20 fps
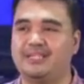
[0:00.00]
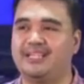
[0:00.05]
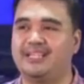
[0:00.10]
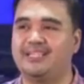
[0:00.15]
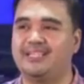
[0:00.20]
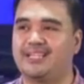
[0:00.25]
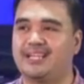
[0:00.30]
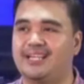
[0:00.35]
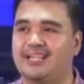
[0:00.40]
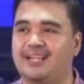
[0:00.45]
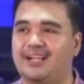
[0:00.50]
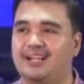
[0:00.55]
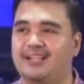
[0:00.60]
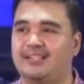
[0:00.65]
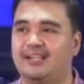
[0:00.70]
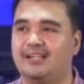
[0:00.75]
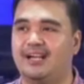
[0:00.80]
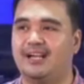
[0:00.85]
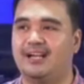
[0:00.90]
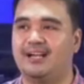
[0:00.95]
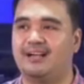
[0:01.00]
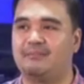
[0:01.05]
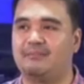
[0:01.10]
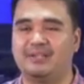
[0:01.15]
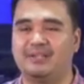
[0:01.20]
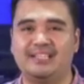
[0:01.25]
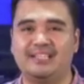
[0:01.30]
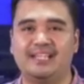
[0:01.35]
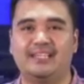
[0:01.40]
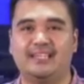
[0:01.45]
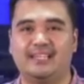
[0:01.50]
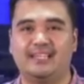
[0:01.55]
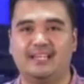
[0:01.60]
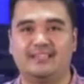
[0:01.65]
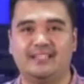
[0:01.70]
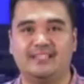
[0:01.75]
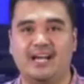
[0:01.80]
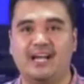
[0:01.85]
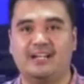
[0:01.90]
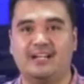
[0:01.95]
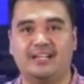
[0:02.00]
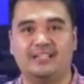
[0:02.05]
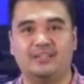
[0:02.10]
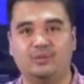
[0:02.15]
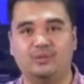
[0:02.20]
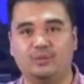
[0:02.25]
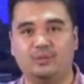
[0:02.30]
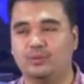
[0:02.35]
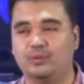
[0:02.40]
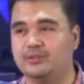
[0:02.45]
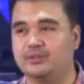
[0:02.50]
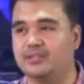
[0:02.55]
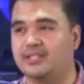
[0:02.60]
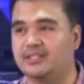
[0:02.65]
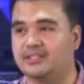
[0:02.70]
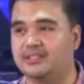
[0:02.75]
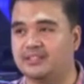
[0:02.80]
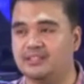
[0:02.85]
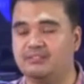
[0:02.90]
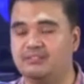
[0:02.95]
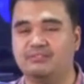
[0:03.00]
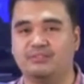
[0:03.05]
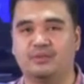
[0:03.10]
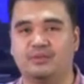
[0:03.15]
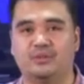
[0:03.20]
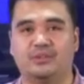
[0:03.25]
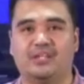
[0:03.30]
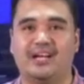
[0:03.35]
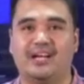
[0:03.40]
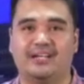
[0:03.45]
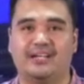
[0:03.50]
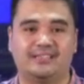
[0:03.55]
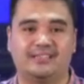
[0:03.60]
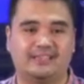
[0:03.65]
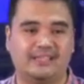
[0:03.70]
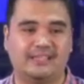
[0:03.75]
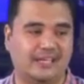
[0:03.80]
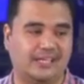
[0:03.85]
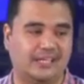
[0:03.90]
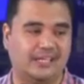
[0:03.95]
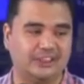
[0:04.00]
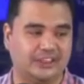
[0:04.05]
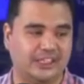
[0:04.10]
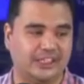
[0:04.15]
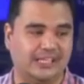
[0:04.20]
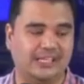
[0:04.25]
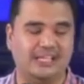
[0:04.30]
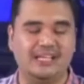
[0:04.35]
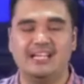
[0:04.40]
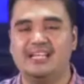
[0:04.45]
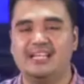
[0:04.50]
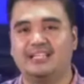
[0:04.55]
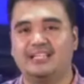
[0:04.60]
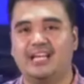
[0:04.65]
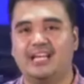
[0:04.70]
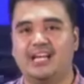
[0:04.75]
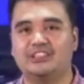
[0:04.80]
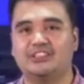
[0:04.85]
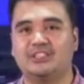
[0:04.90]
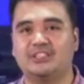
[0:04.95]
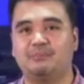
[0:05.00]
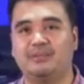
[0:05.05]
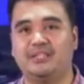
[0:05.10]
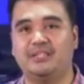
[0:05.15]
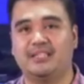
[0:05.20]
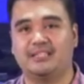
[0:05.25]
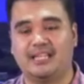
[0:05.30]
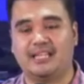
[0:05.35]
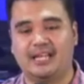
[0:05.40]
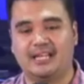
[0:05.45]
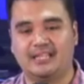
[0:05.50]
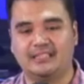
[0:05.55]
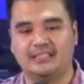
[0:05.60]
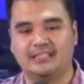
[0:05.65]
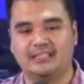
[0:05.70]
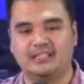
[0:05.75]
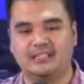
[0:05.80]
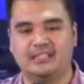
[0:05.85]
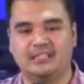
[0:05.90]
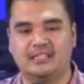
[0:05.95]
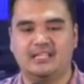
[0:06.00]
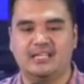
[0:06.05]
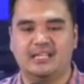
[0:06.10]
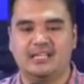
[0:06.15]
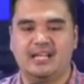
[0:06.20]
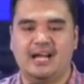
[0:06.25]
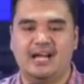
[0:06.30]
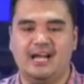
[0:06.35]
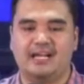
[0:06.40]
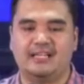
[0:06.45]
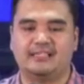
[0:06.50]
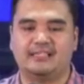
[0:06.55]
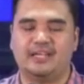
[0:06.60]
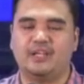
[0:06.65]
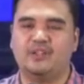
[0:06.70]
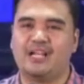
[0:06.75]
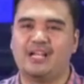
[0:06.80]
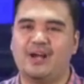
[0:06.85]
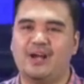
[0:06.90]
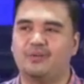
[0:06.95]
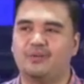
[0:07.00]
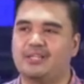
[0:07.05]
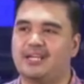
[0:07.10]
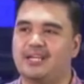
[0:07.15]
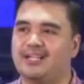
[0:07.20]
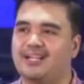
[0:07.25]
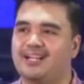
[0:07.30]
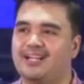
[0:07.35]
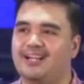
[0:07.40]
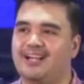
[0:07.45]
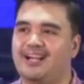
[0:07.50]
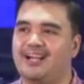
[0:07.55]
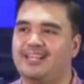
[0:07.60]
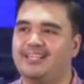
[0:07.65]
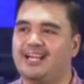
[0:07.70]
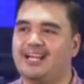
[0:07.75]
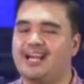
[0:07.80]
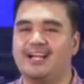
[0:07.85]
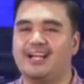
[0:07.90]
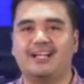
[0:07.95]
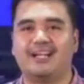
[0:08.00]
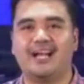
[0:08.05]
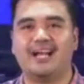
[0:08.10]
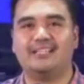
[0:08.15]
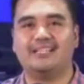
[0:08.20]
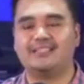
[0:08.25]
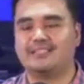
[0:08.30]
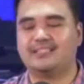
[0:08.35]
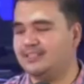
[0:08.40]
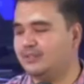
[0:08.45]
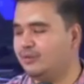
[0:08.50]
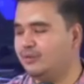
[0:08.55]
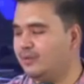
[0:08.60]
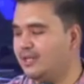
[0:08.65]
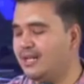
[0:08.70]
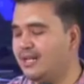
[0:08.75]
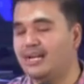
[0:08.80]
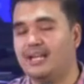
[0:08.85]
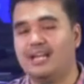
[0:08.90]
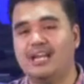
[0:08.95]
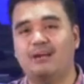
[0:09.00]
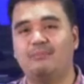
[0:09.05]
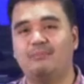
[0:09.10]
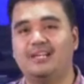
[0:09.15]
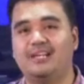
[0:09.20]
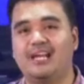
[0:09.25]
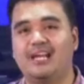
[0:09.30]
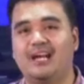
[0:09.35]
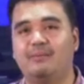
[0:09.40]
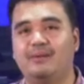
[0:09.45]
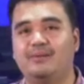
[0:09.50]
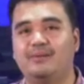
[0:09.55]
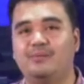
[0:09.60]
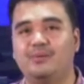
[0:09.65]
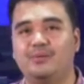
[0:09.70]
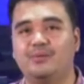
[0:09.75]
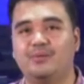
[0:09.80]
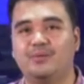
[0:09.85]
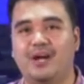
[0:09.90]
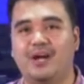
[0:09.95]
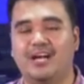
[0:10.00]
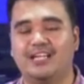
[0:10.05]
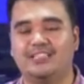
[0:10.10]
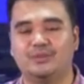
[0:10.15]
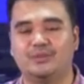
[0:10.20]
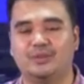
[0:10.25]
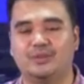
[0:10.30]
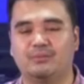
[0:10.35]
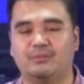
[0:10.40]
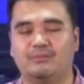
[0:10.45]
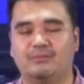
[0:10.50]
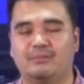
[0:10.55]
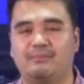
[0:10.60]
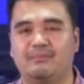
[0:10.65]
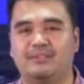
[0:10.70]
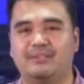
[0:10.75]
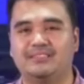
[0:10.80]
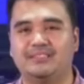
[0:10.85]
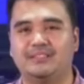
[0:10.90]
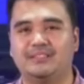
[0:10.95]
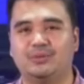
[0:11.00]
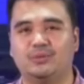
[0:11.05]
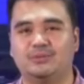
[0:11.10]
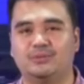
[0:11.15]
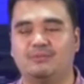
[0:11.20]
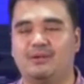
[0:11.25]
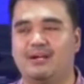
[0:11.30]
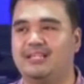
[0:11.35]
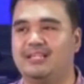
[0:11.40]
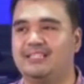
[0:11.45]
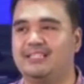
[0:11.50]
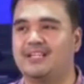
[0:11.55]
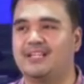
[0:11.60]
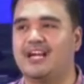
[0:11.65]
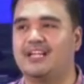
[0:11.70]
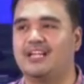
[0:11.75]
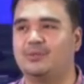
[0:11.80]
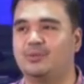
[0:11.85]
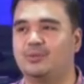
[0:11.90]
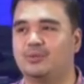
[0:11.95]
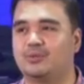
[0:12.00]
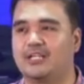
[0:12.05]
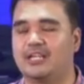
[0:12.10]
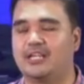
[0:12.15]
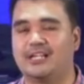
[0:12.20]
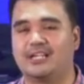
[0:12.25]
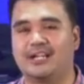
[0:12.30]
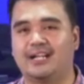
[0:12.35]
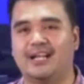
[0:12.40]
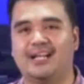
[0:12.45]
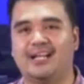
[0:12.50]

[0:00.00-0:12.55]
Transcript: na talagang uh, bigla na lang nangagat yung golden retriever o nangagat talaga siya kaya siya pinatay. At ayun nga ho, talagang uh, nakakagalit kasi walang kalaban-laban ho yung aso eh. Kung mapapansin nyo, kung mga litrato ho talaga,